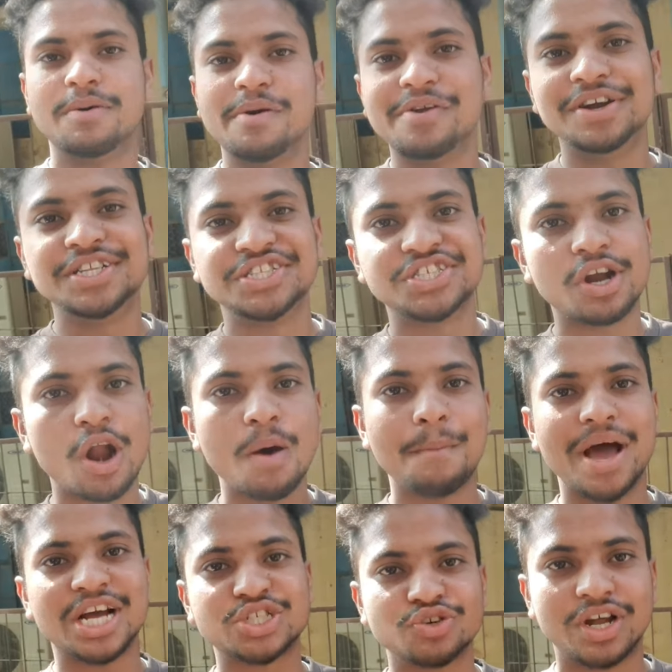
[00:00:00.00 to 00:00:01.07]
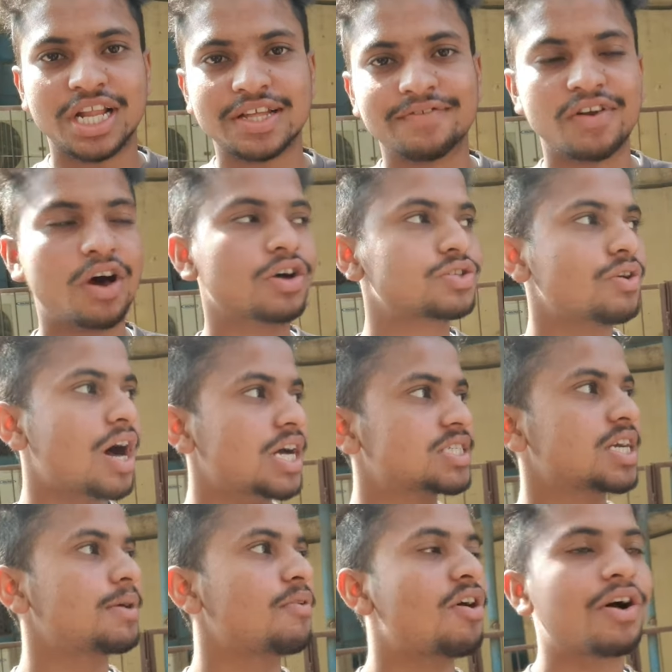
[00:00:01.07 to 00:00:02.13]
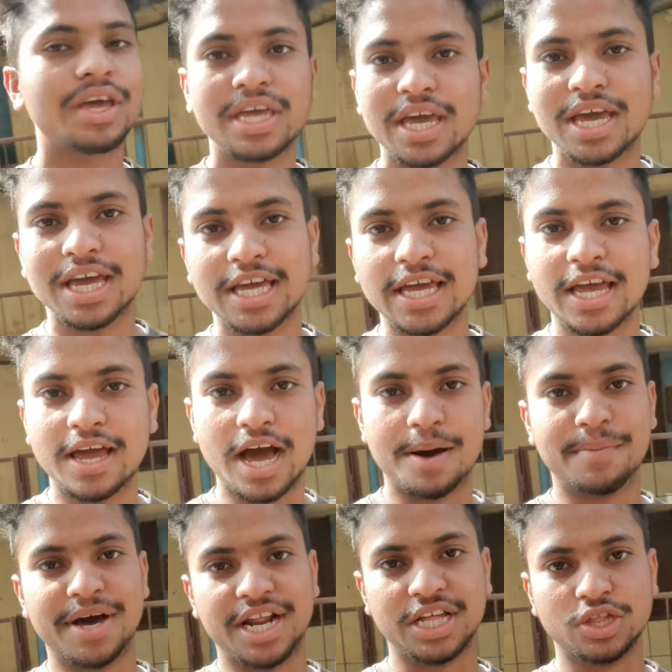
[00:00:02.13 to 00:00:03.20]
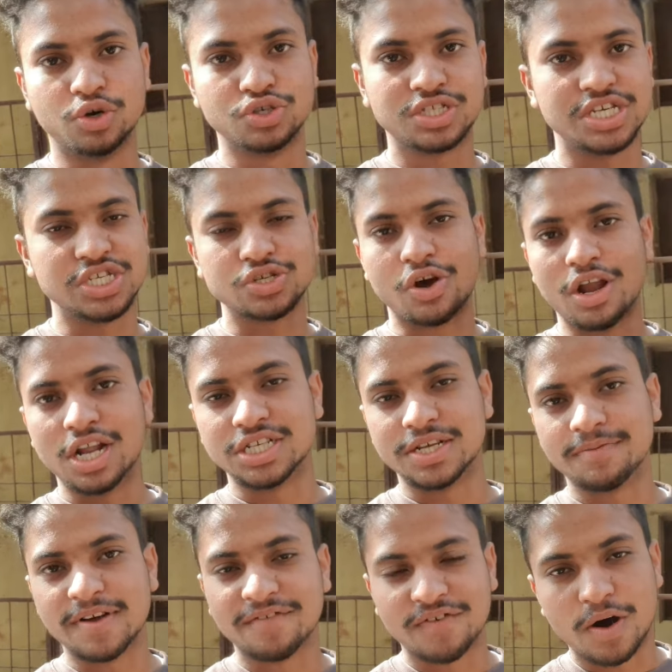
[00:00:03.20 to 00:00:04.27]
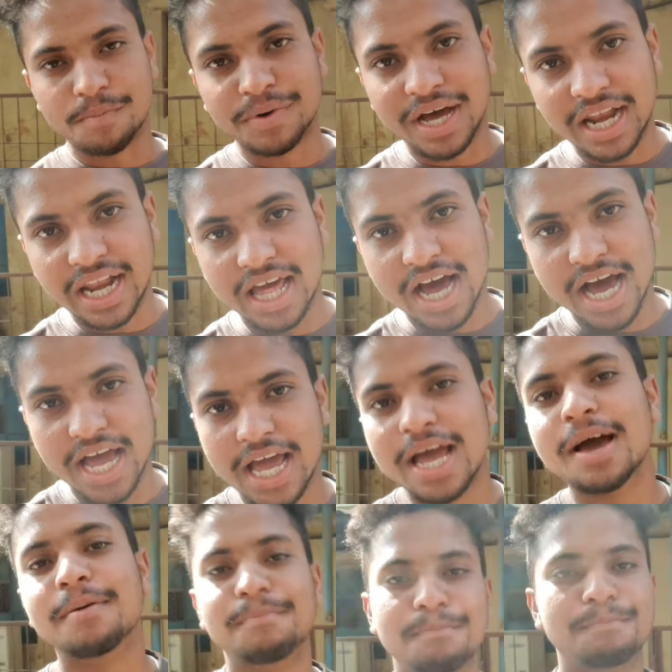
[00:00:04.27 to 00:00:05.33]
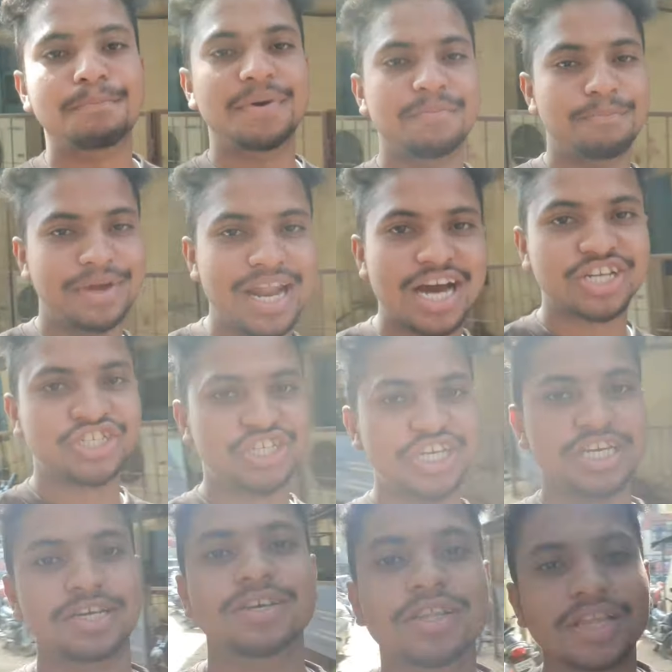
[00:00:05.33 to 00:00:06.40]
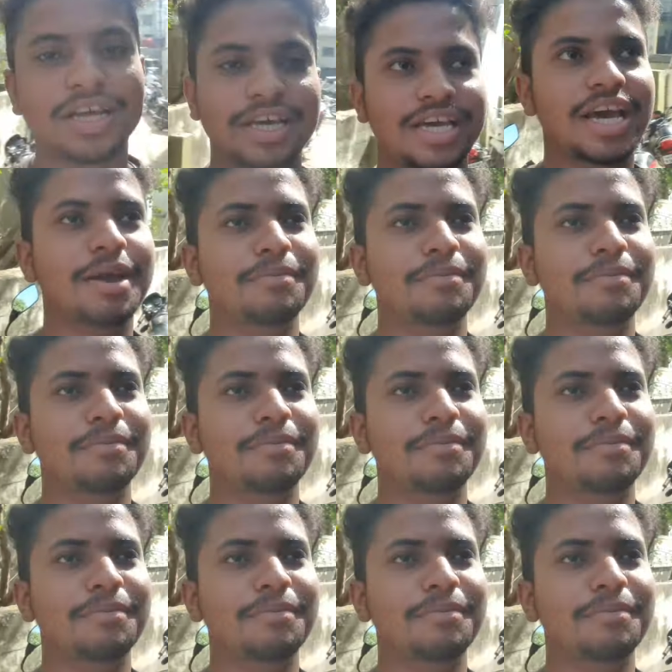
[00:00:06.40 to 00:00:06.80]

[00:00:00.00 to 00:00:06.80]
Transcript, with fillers: एवरीवन दिस राम बैक टू अनदर व्लॉग सो आज का व्लॉग ये है कि हमारे दोस्त की स्कॉलरशिप का फॉर्म डालने आए हैं हम मीनाक्षी ये है